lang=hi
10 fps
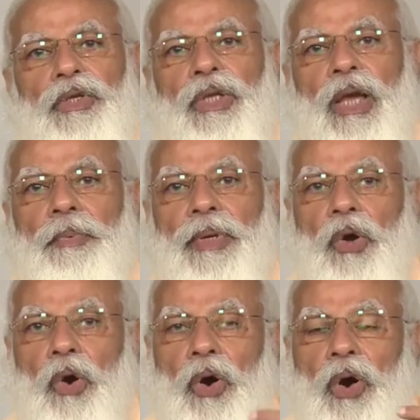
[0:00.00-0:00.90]
इसे अभी
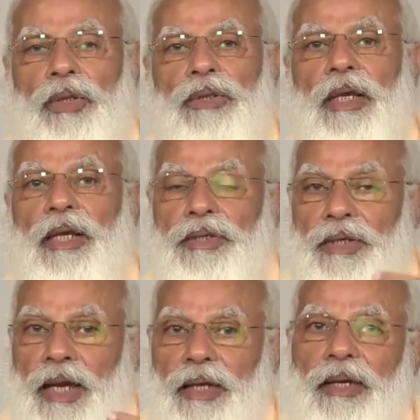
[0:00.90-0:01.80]
और तेज
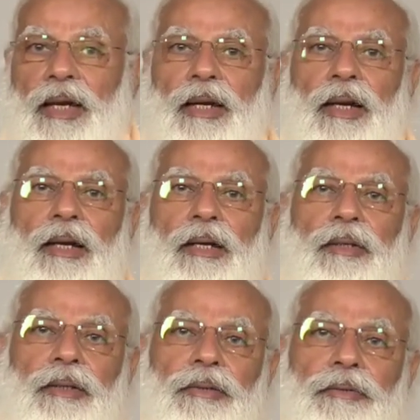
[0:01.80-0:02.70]
किया जा रहा
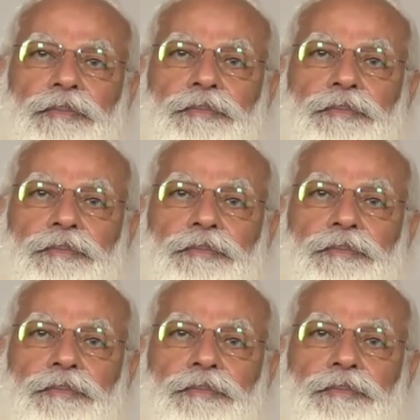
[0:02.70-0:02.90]
है